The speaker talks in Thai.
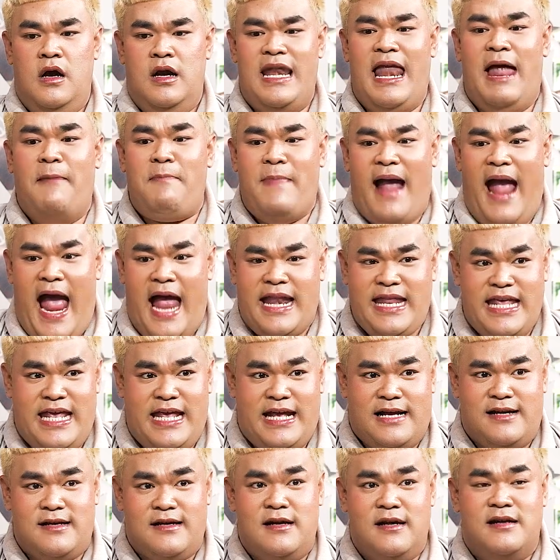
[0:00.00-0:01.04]
รับงานอีก
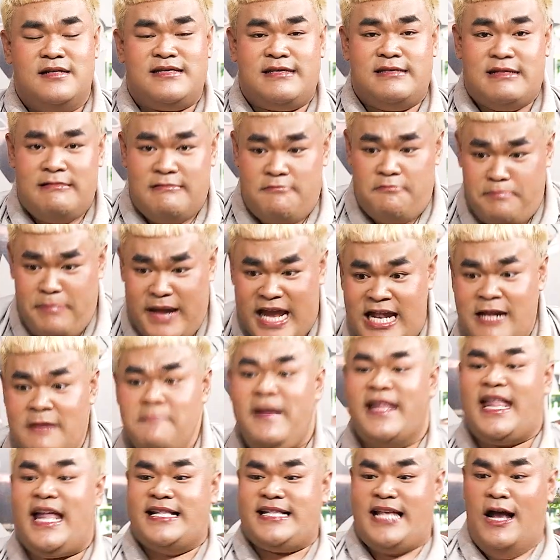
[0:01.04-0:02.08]
บินไป
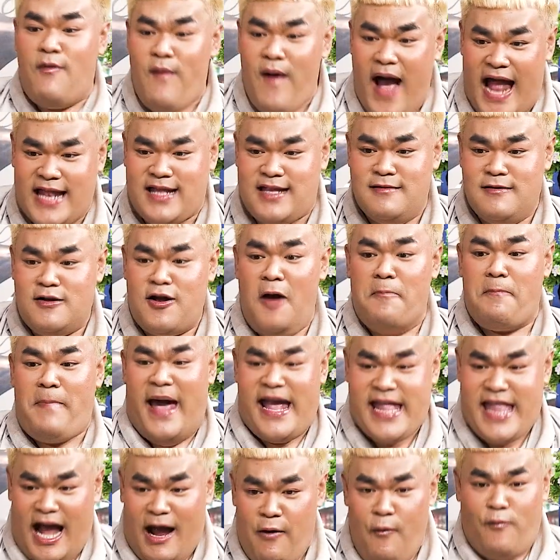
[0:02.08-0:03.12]
ต่างจังหวัดก็ไป
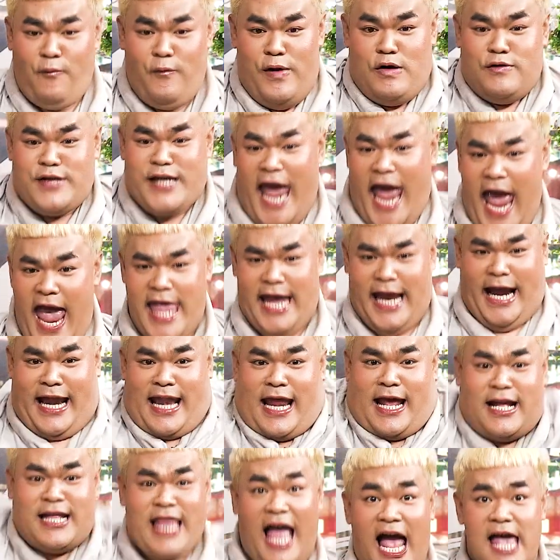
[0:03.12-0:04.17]
ทั้งวีลแชร์อย่างนั้
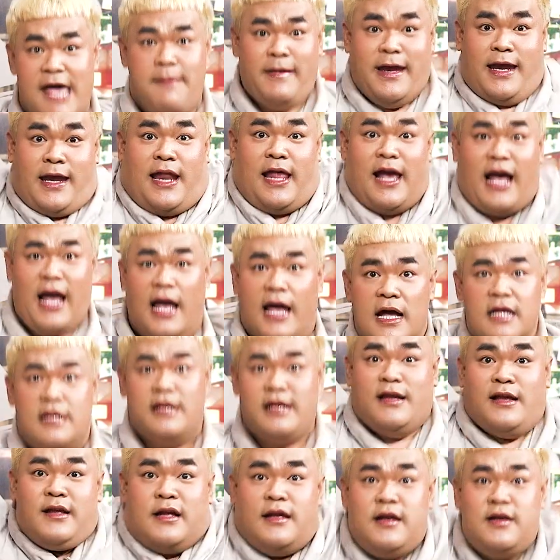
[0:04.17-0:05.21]
นก็ถ่ายไปอย่างนี้เลยค่ะ
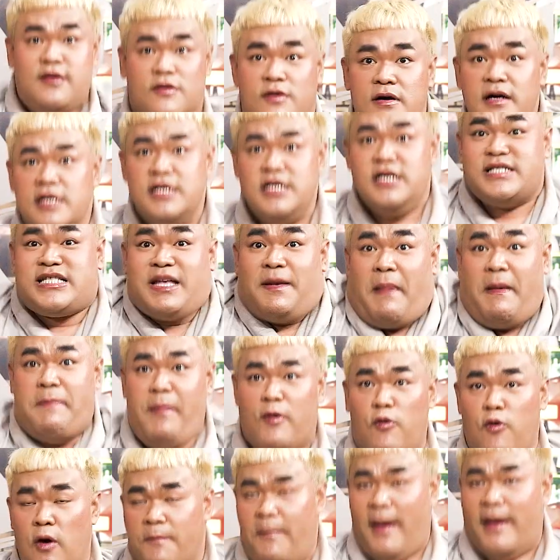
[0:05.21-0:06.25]
ก็คือจะไปป
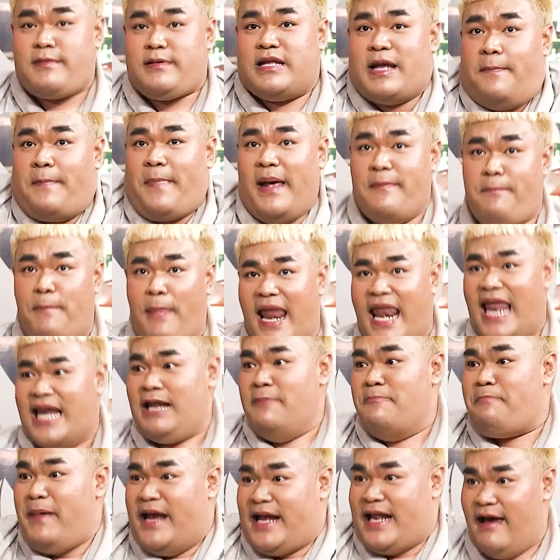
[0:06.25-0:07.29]
ระกวดจะไปพารา
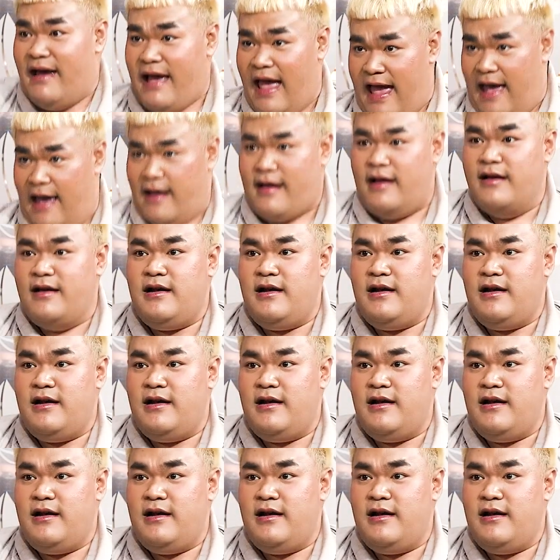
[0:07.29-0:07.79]
ลิมปิกแล้วค่ะก็